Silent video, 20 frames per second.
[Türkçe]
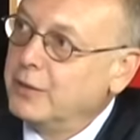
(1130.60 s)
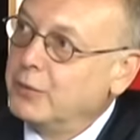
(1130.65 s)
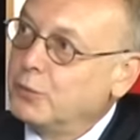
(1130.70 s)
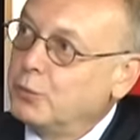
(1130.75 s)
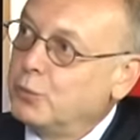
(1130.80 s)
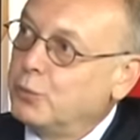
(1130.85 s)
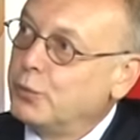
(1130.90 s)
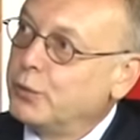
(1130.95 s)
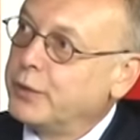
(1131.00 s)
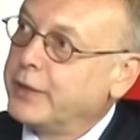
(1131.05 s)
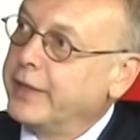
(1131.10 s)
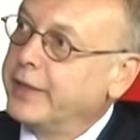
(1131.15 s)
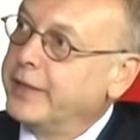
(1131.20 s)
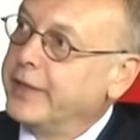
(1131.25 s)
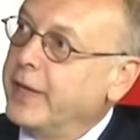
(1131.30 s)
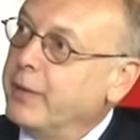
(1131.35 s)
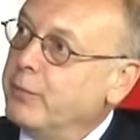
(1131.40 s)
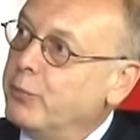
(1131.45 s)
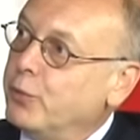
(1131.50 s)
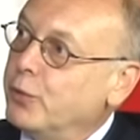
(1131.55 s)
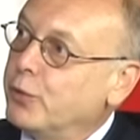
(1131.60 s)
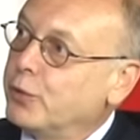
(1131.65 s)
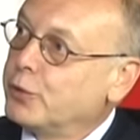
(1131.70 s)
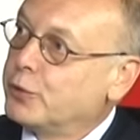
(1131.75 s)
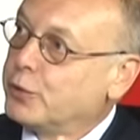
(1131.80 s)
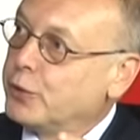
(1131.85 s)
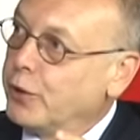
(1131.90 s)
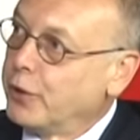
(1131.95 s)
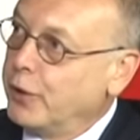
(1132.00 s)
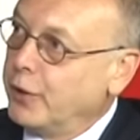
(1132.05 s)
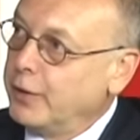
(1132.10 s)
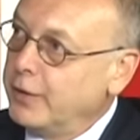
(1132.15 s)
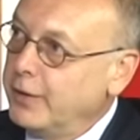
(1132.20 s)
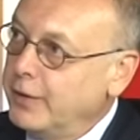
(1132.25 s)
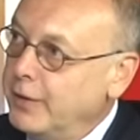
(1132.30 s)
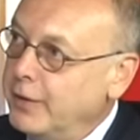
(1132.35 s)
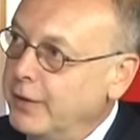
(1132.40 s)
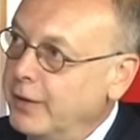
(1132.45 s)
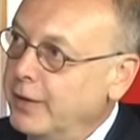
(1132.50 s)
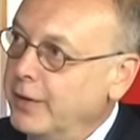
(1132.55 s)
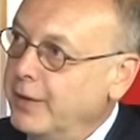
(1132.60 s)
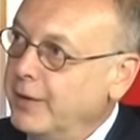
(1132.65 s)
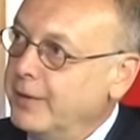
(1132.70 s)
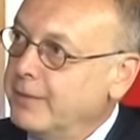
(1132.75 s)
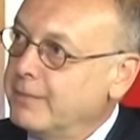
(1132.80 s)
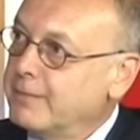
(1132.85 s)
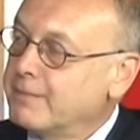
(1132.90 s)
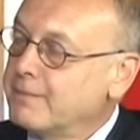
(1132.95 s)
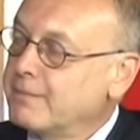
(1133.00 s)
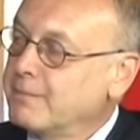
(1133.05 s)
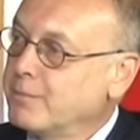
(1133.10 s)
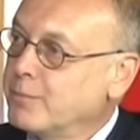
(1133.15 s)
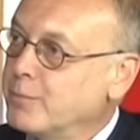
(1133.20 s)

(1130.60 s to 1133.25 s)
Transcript: Tabii, Türkiye'nin en büyük öncesi de öyle. Öncesi de öyle. Zaten hmm.